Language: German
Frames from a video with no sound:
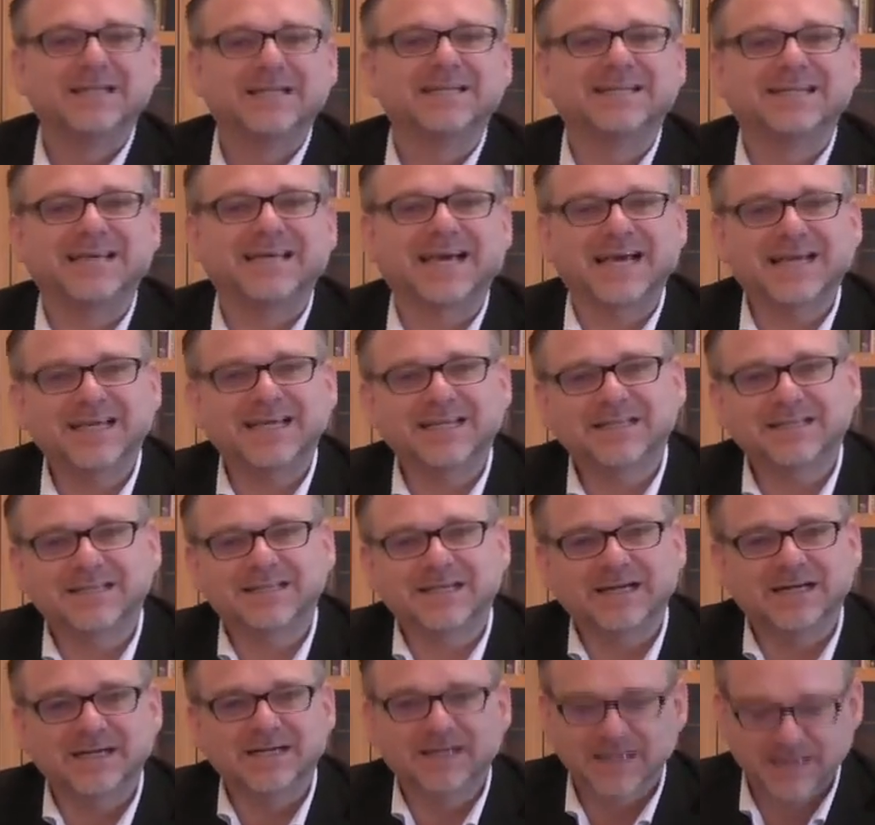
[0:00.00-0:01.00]
Drei
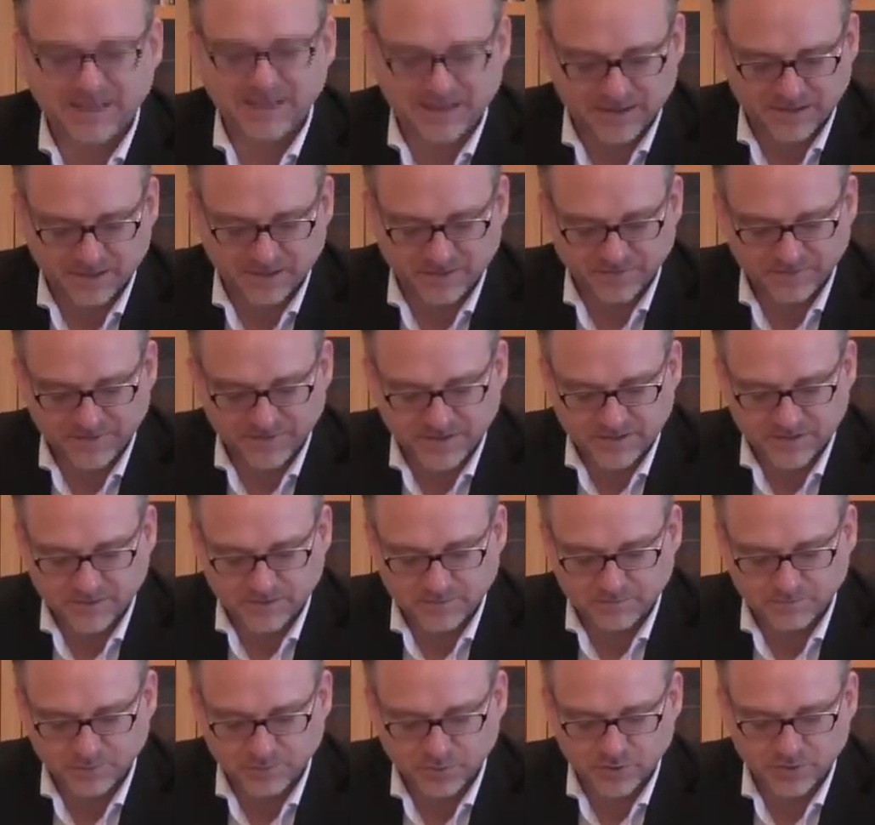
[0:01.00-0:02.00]
Tage lang
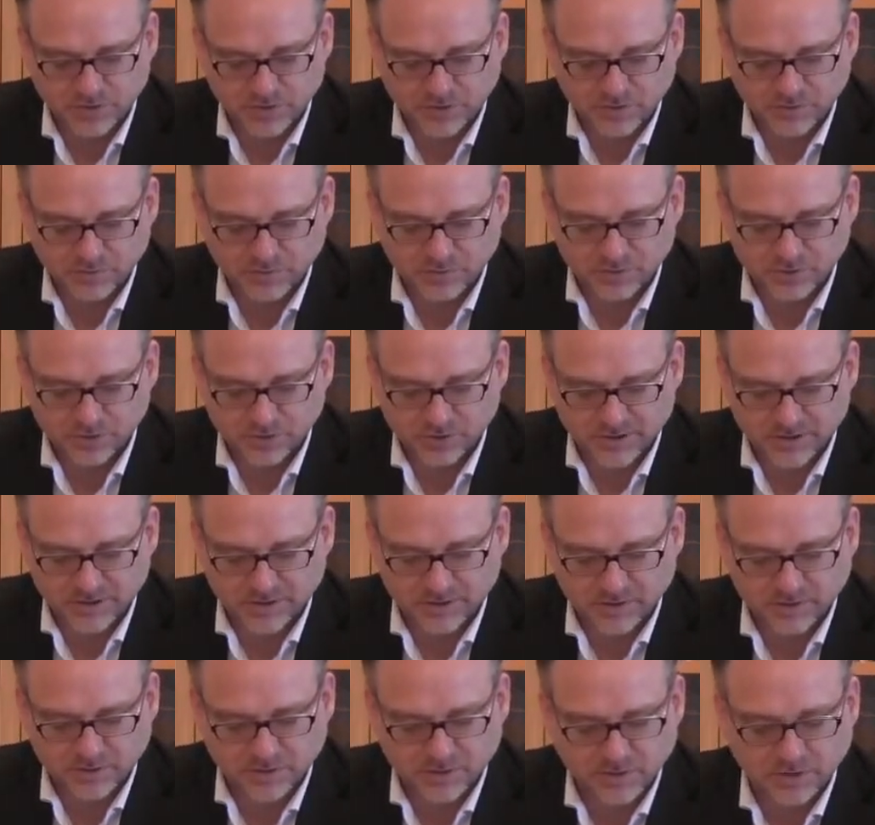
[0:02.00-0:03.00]
fanden Plünderungen
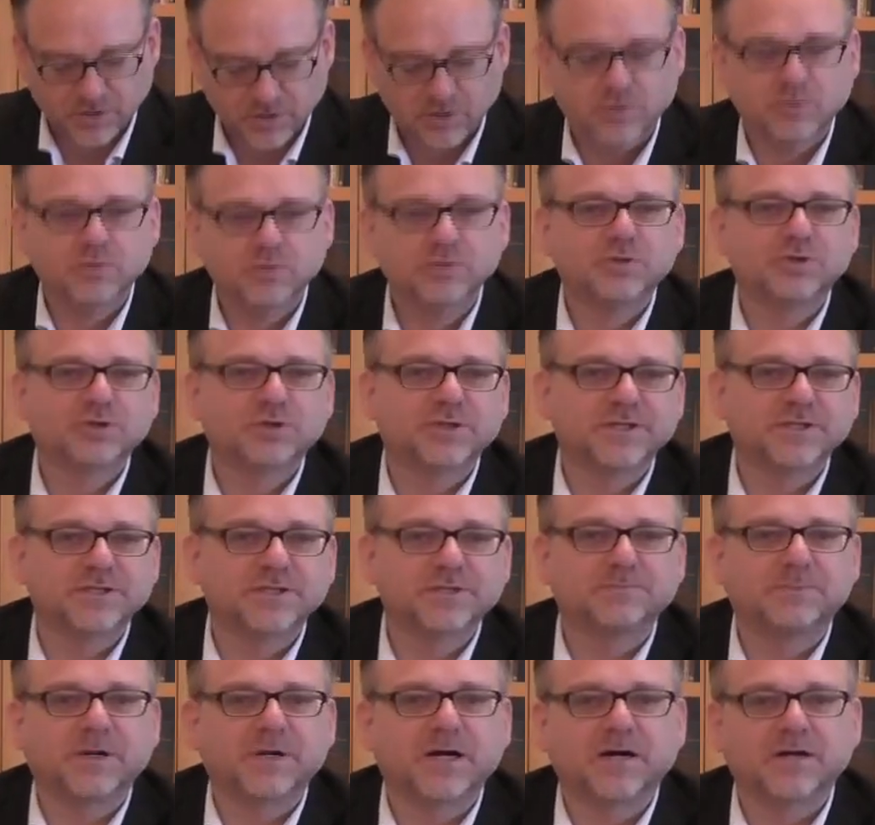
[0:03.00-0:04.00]
statt.
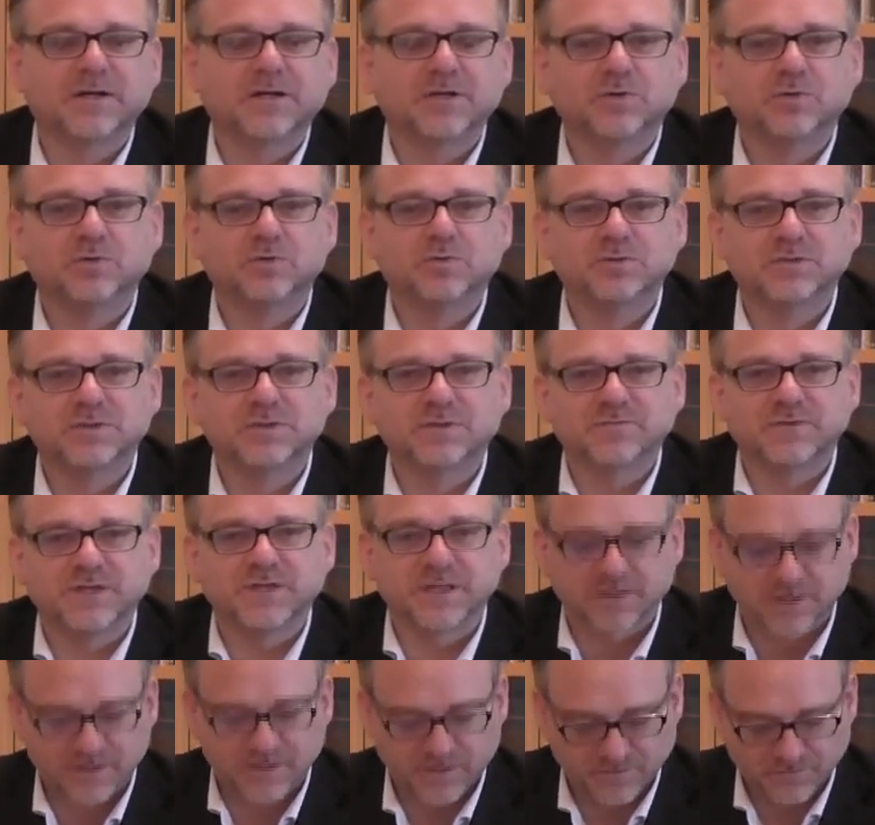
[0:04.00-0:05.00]
Unschätzbare
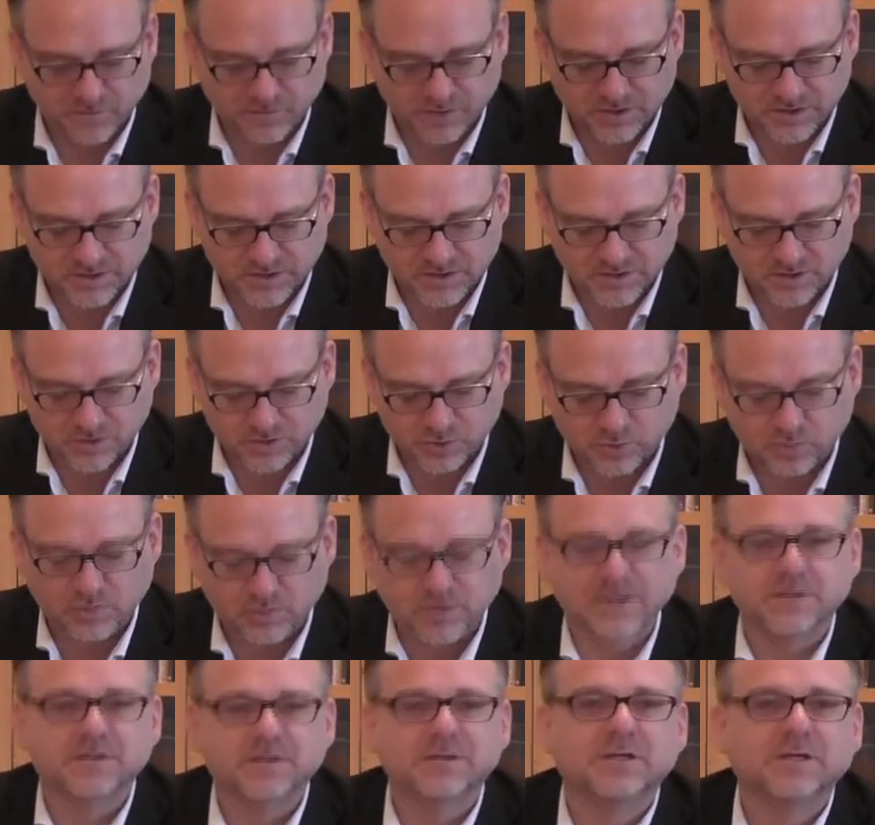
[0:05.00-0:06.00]
Kunstwerke wurden
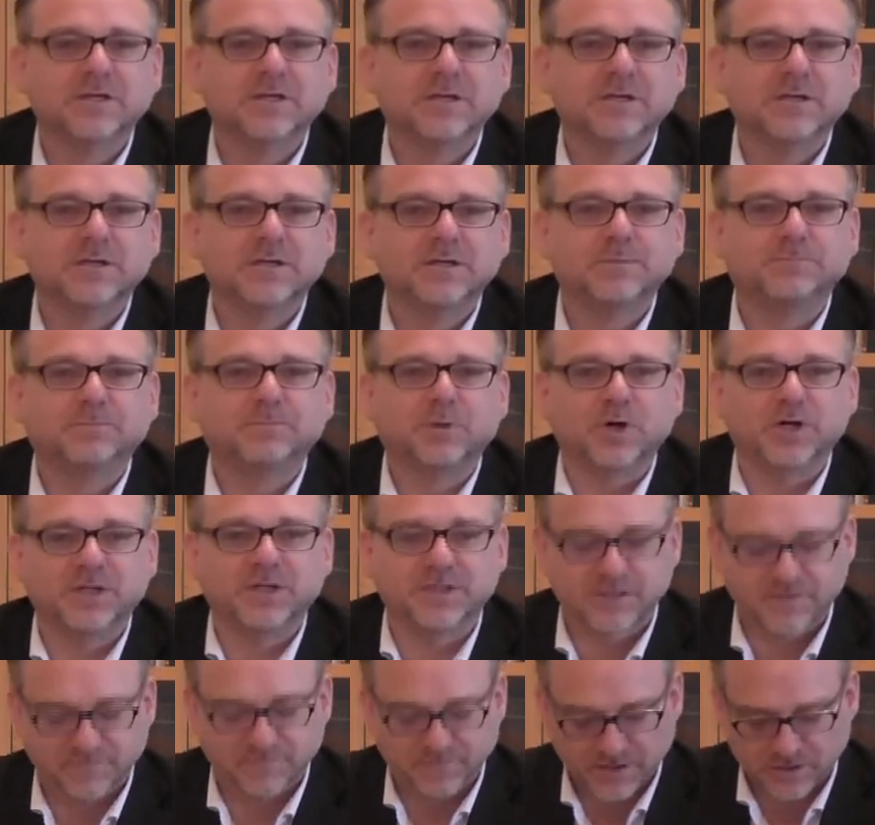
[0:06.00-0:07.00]
zerstört. Die
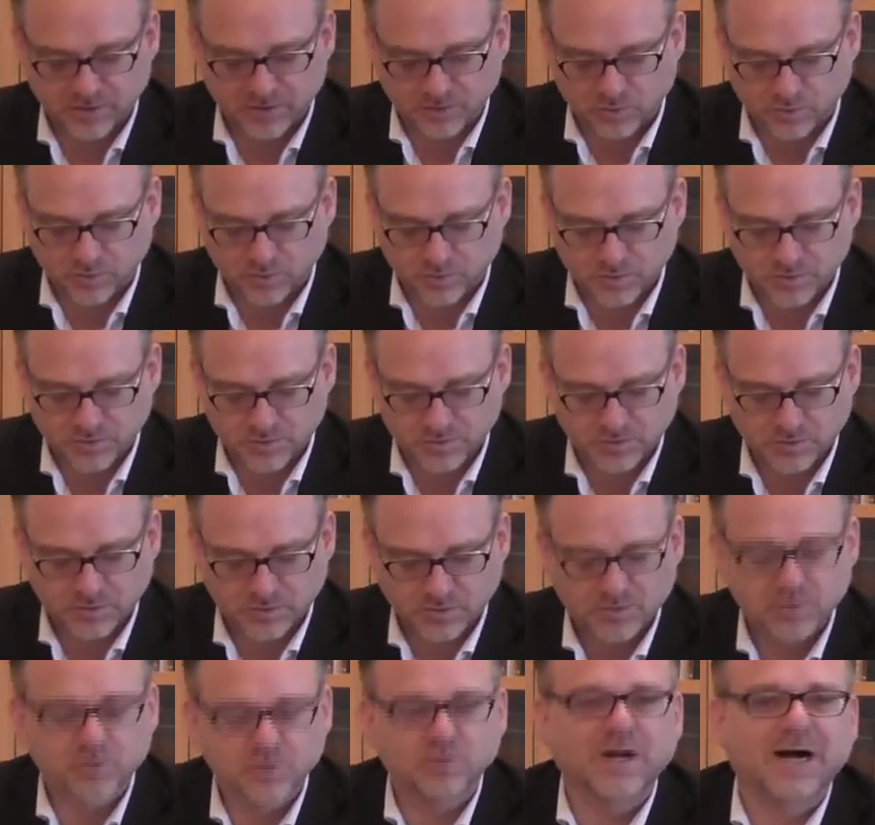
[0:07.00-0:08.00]
Beute war groß.
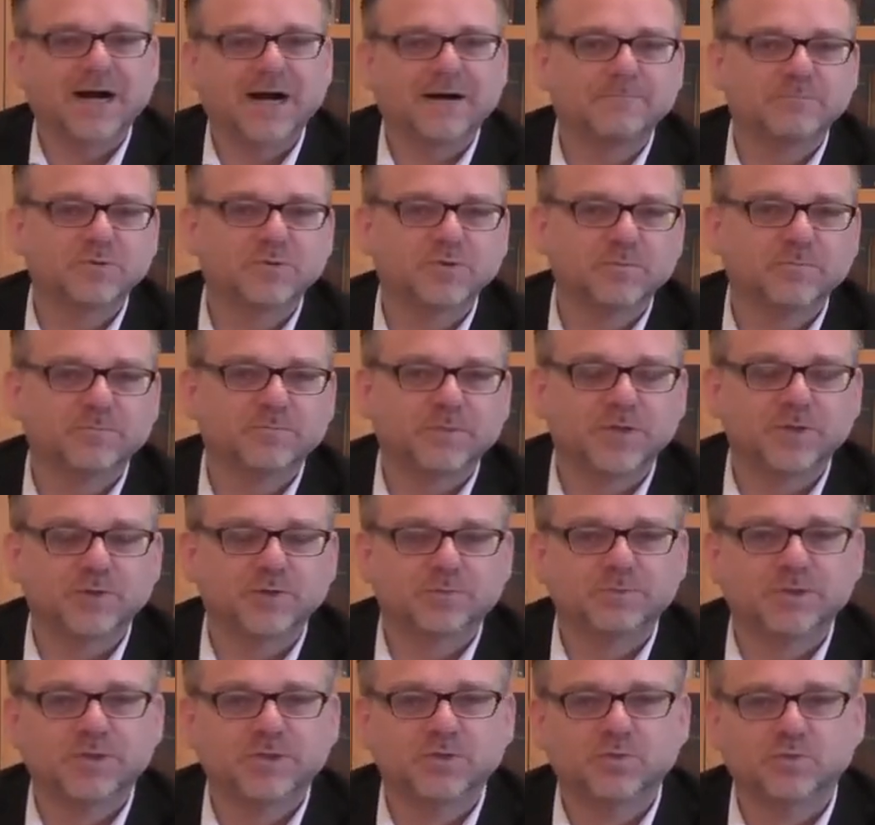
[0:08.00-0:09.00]
So kam zum
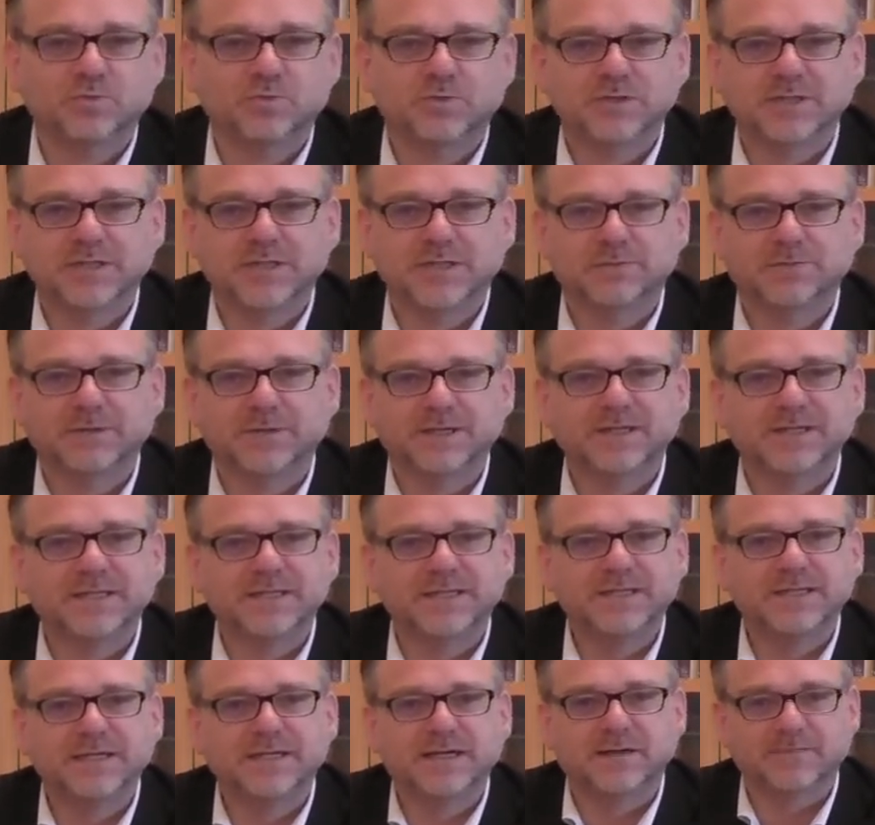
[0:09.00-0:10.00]
Beispiel nun die
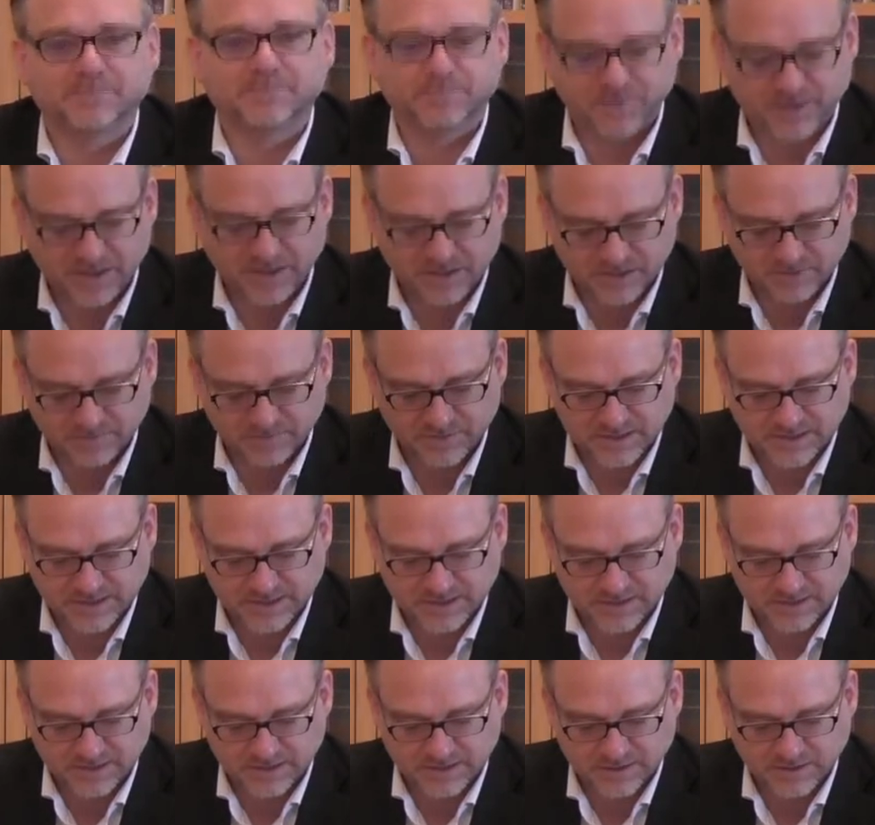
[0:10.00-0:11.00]
Quadriga nach
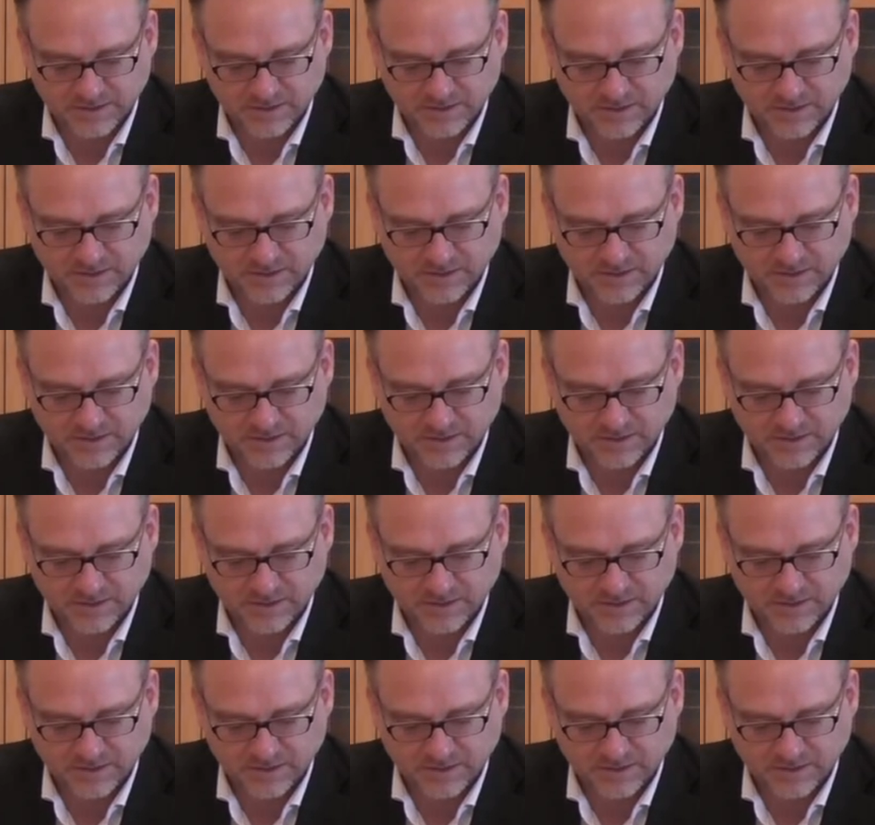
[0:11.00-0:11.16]
Venedig.